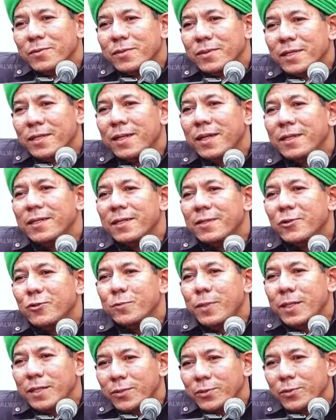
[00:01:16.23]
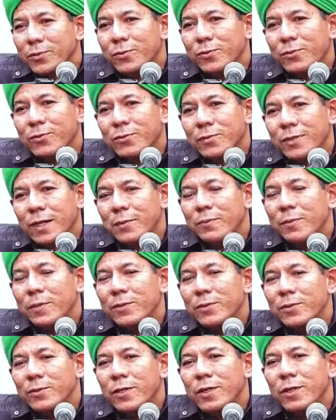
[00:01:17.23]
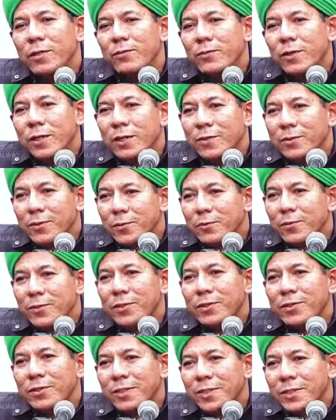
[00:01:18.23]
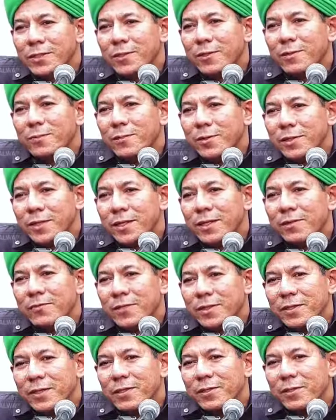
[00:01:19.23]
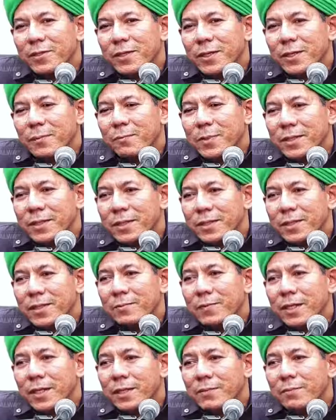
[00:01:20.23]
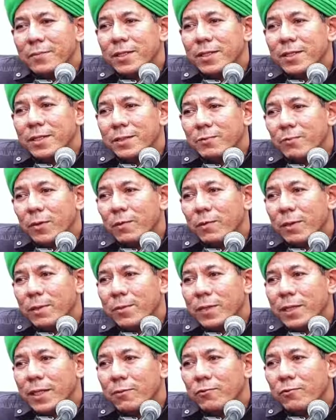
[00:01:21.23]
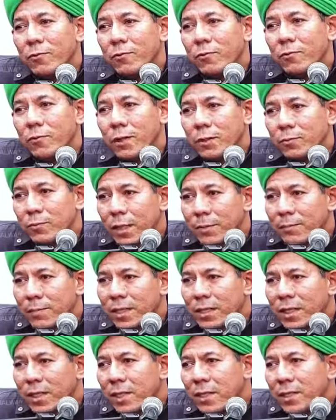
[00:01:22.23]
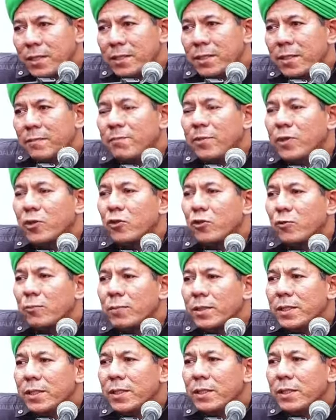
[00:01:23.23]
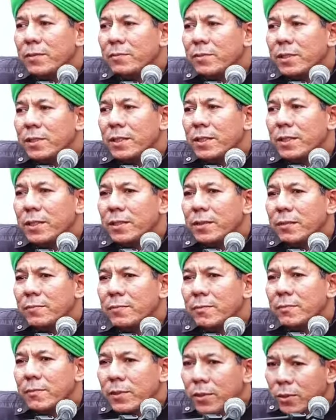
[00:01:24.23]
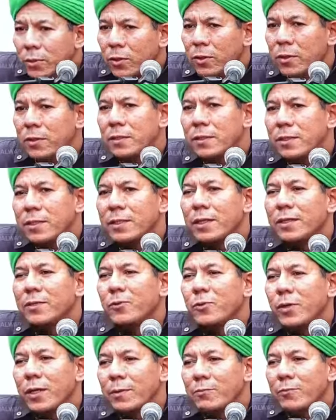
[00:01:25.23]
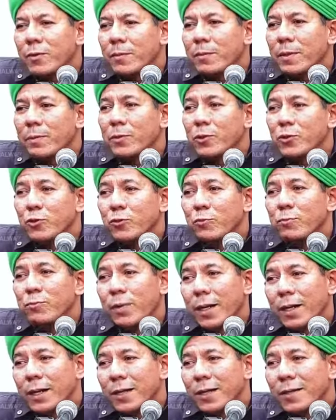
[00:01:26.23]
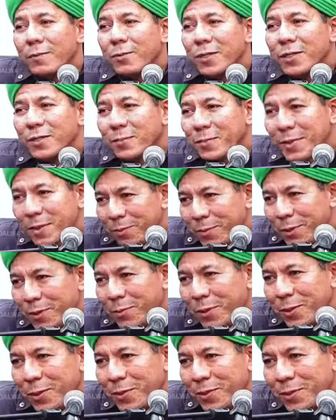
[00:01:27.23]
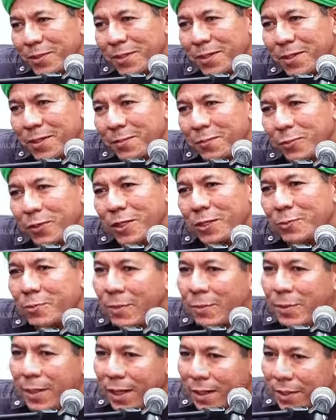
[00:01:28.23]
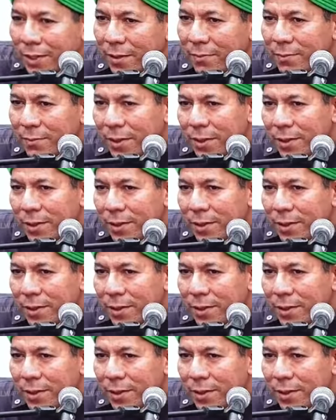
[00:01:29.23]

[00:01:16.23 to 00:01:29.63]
terkait dengan umatku apa itu wala sawfa fatarda dan pasti kami akan berikan semua permintaanmu wahai Muhammad sampai engkau benar-benar ridho di saat itu Nabi Muhammad bersumpah bukan cuma berbohong bukan cuma berharap